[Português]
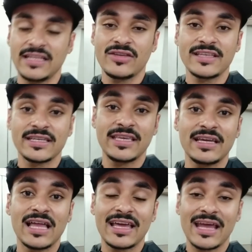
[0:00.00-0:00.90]
Então essa aqui,
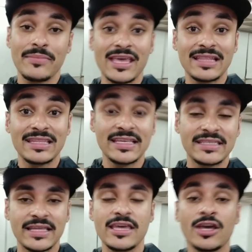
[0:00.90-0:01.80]
galera, é a minha
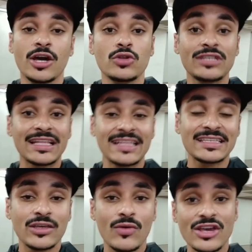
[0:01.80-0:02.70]
lista aí dos
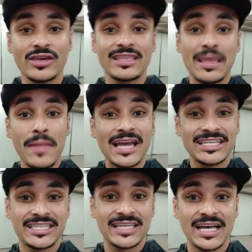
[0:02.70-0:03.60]
atletas que eu acho que tem mais
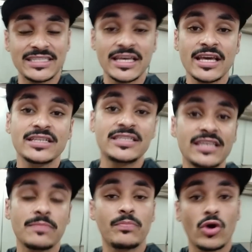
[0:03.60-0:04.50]
chance de
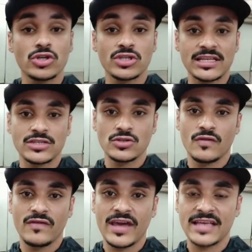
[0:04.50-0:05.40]
ser pódio na São
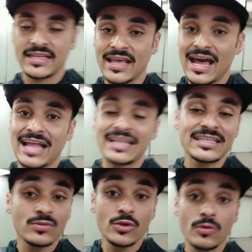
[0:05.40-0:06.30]
Silvestre.
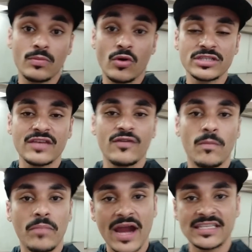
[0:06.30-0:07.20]
Atletas muito bons que vão
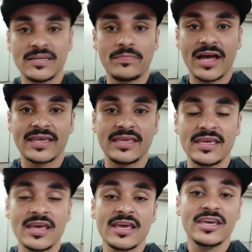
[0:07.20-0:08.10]
participar
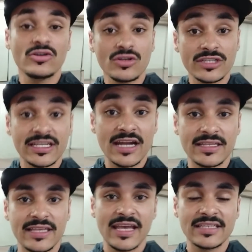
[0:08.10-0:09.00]
aqui e eu tenho
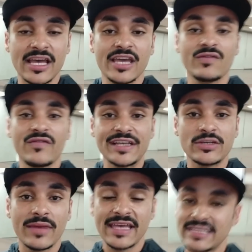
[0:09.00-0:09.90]
certeza que vão
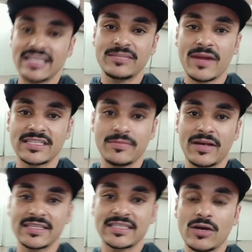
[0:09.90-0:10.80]
fazer uma excelente
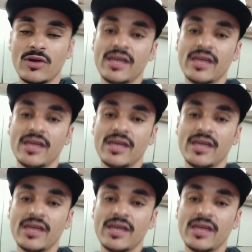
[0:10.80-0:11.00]
participação.